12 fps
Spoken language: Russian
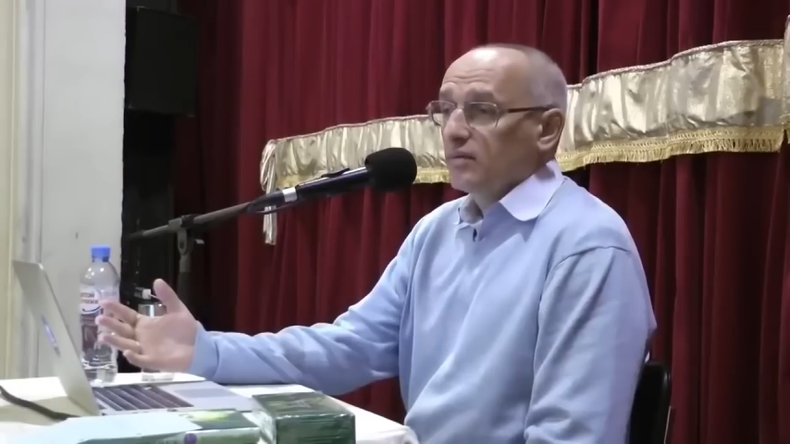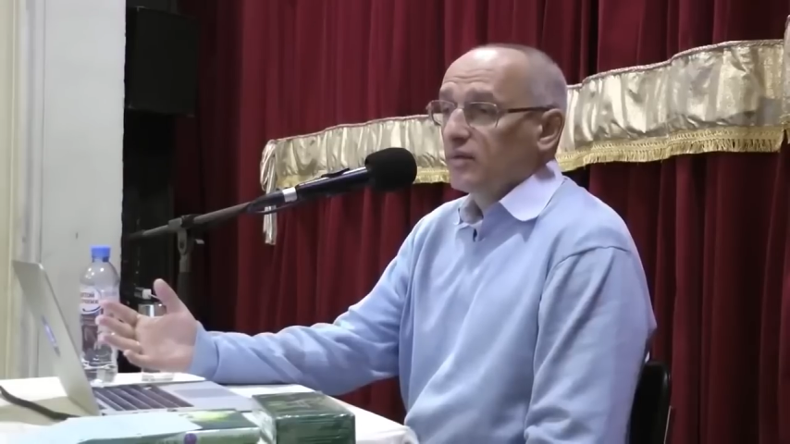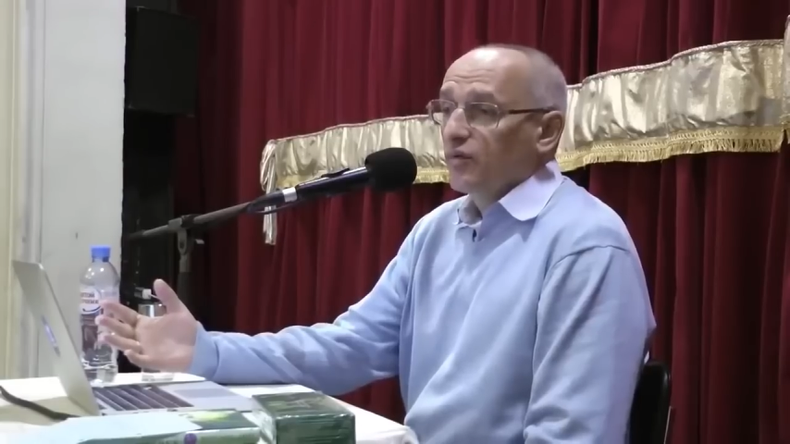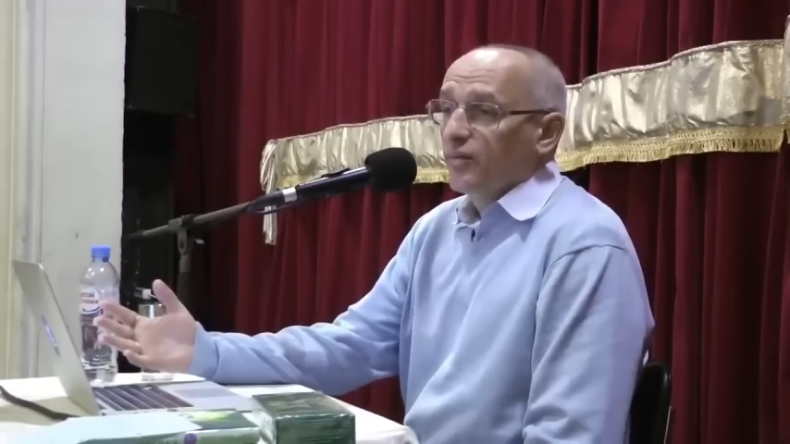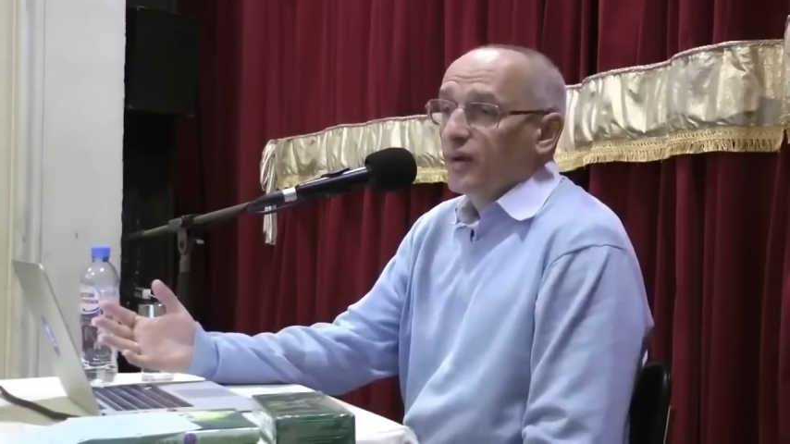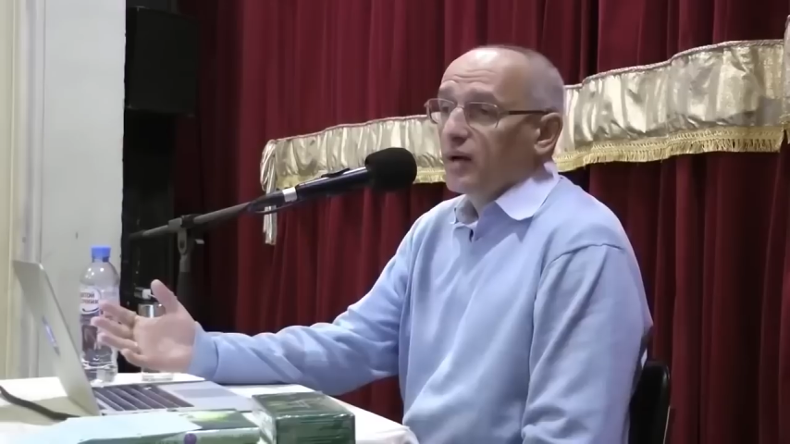
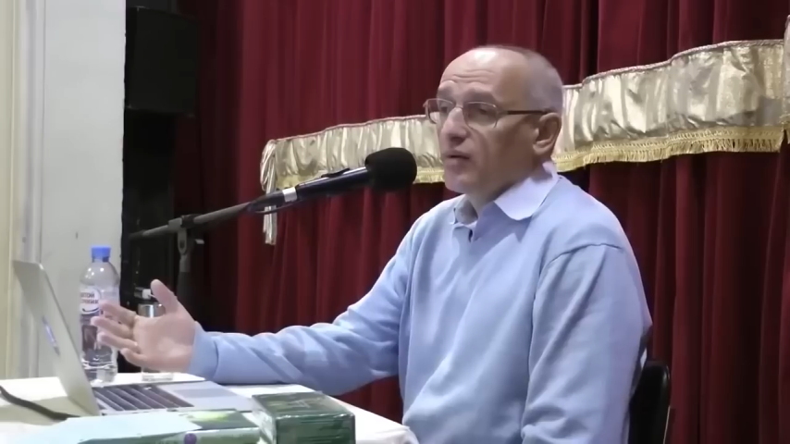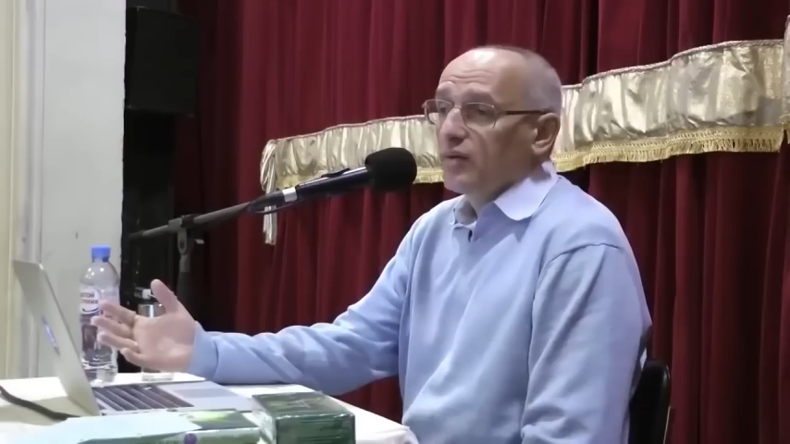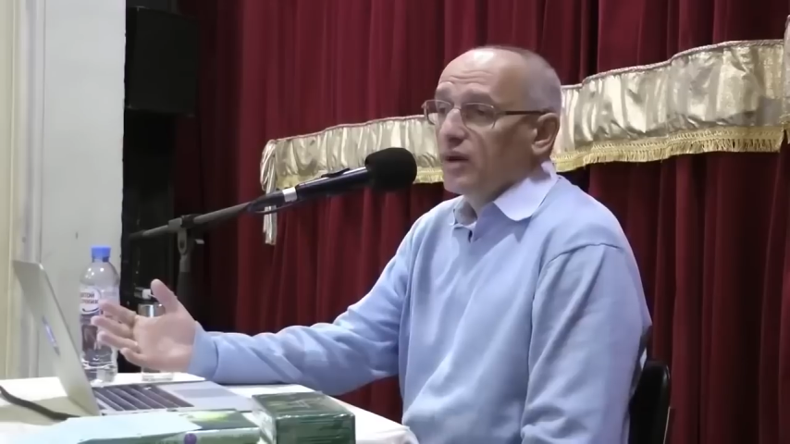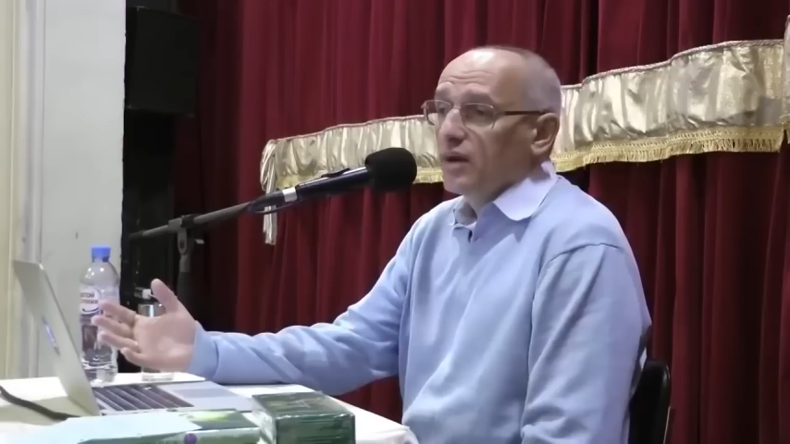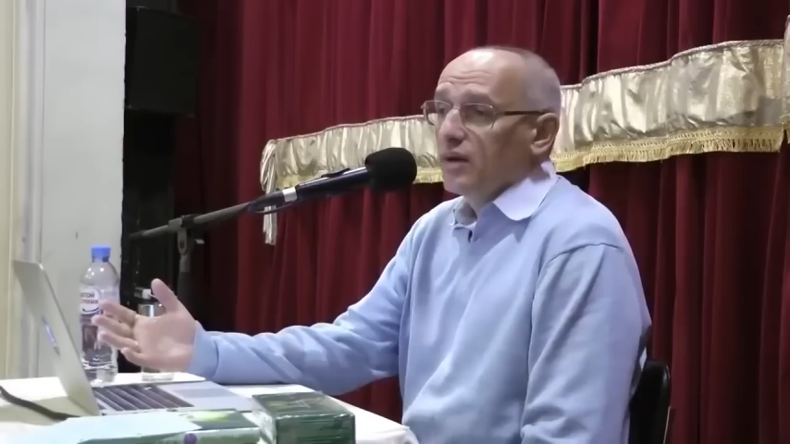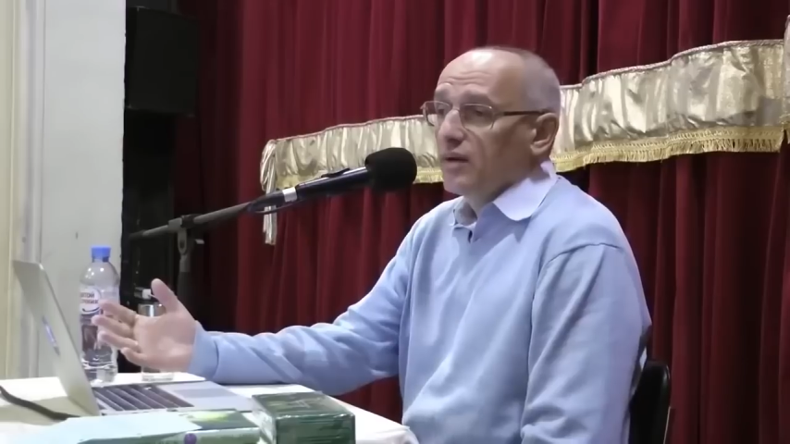глупых
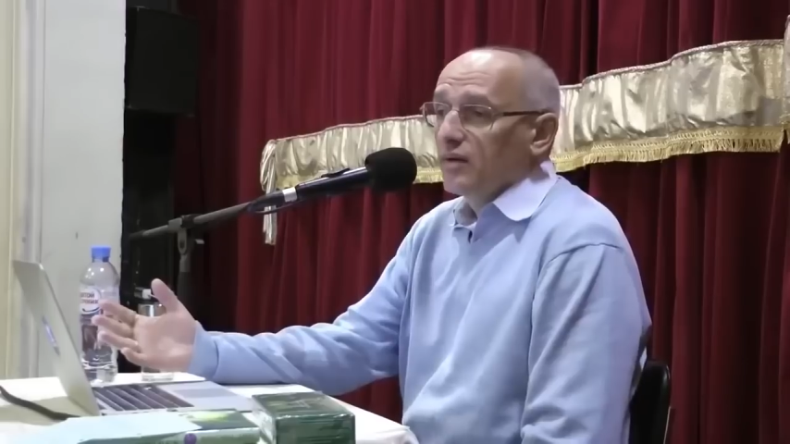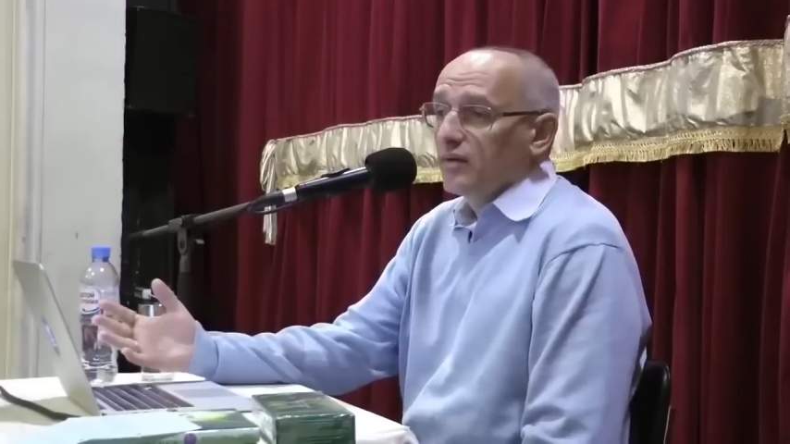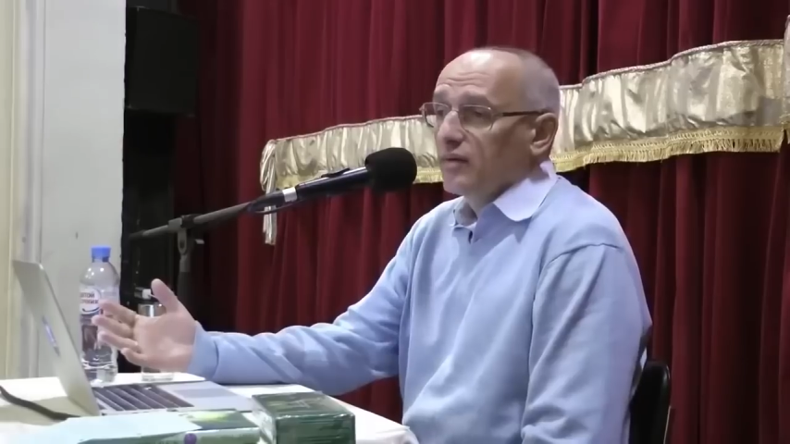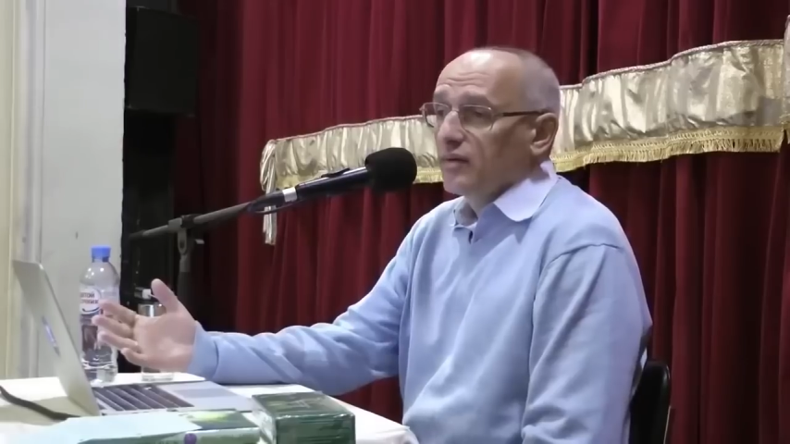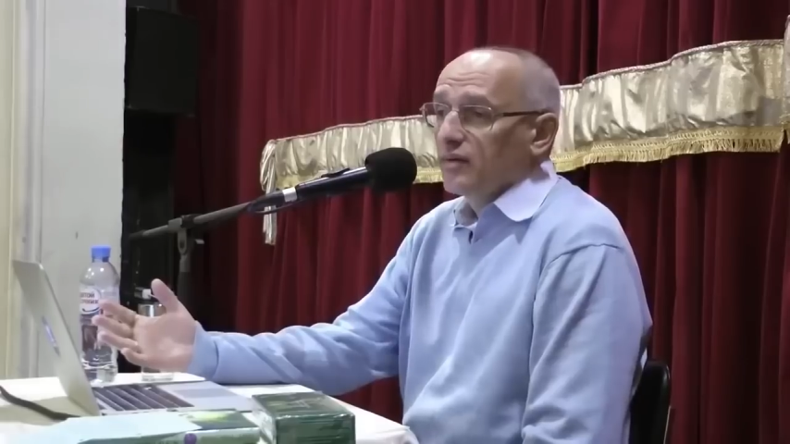людей.